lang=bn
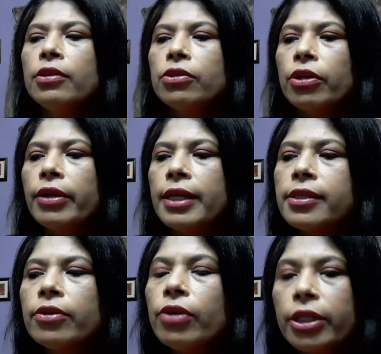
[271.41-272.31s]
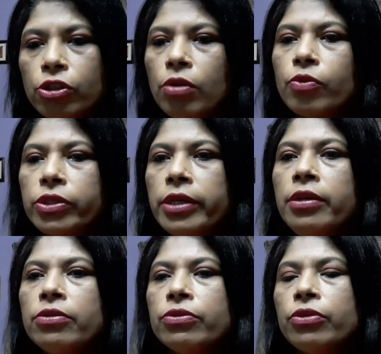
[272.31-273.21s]
জ্বরের ক্যান্সারও একটা সমস্যা
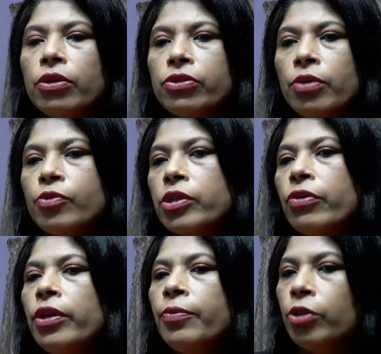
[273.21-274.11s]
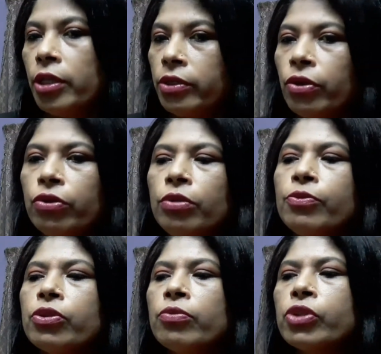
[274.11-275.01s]
জ্বরের সমস্যাগুলির মধ্যে একটা অন্যতম
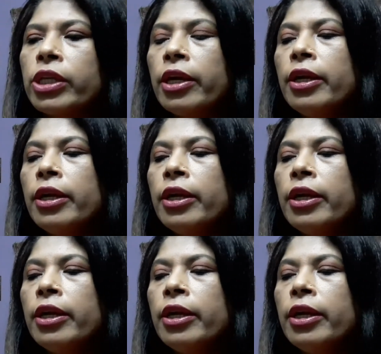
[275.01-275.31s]
সমস্যা